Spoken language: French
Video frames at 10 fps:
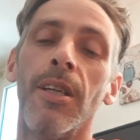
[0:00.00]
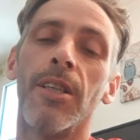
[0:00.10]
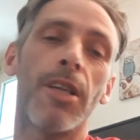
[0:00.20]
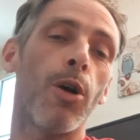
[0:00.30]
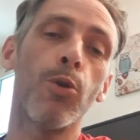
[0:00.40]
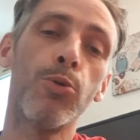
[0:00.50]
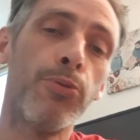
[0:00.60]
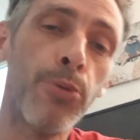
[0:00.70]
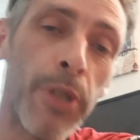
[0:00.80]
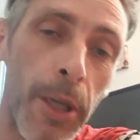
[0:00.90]
qui a rendu
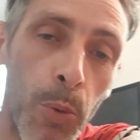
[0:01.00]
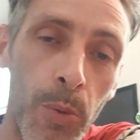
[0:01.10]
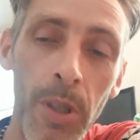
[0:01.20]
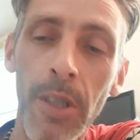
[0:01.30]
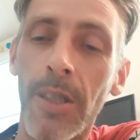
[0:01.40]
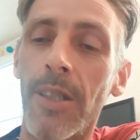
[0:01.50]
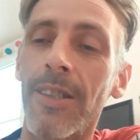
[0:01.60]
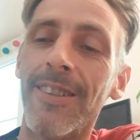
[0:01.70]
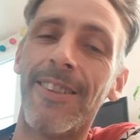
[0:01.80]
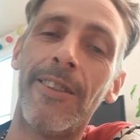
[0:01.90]
fou Néron.
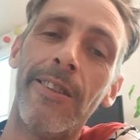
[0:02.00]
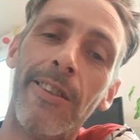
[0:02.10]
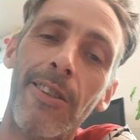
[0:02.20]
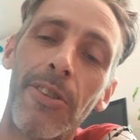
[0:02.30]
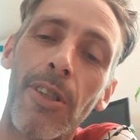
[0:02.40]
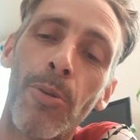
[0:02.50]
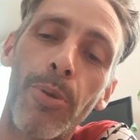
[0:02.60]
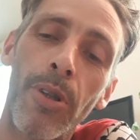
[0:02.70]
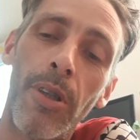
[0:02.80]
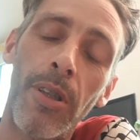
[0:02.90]
Hein,
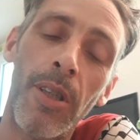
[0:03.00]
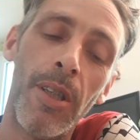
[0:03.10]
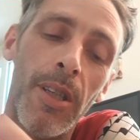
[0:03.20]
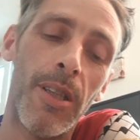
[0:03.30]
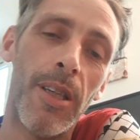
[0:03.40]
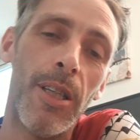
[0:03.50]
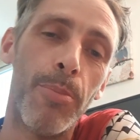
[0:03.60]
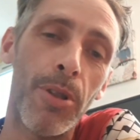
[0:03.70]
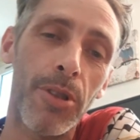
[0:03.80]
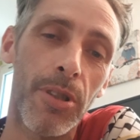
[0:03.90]
l'empereur à
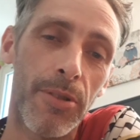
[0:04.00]
l'époque,